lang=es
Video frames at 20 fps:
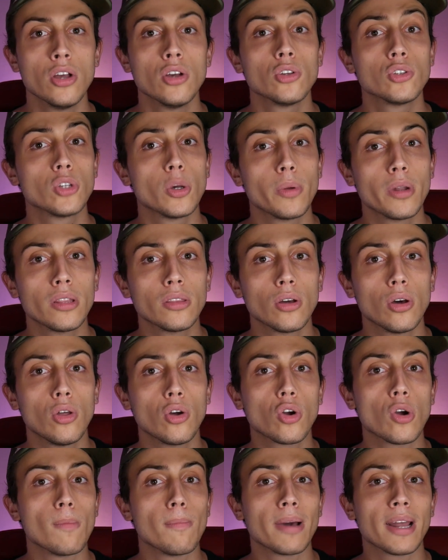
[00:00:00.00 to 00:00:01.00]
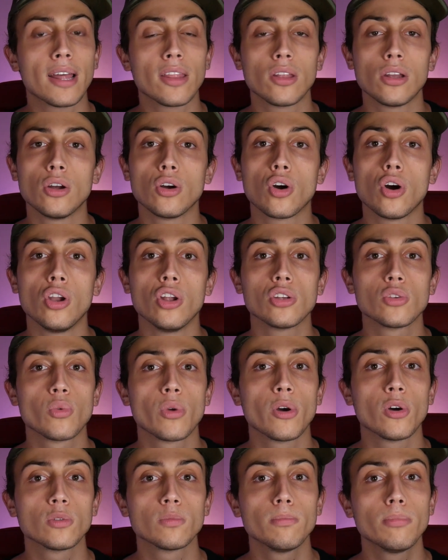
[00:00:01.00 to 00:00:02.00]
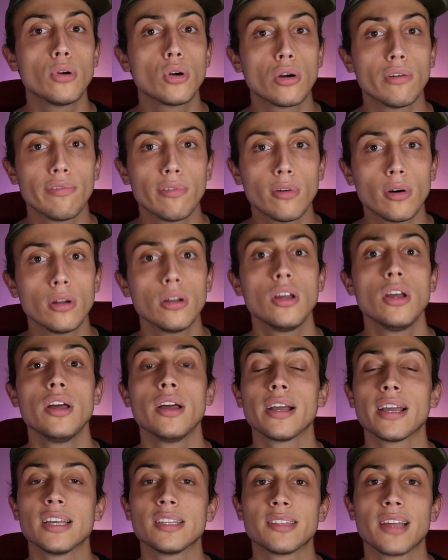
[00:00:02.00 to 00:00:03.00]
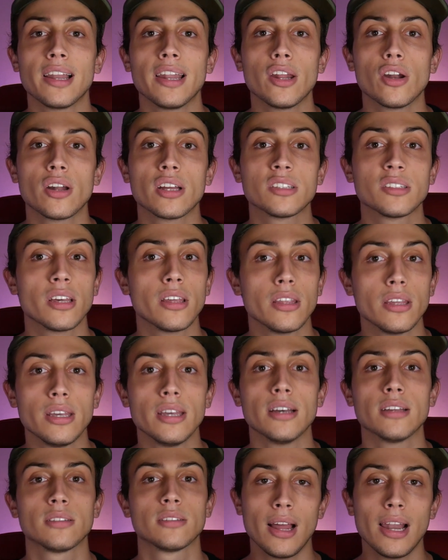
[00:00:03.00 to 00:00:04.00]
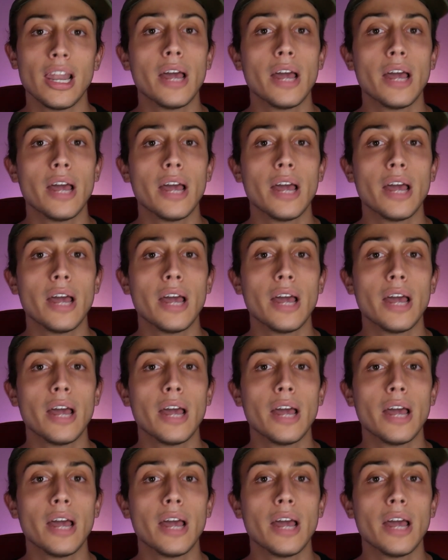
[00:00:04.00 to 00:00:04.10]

Sobre todo comparándolo con los nuevos Pocophone que salieron hace días.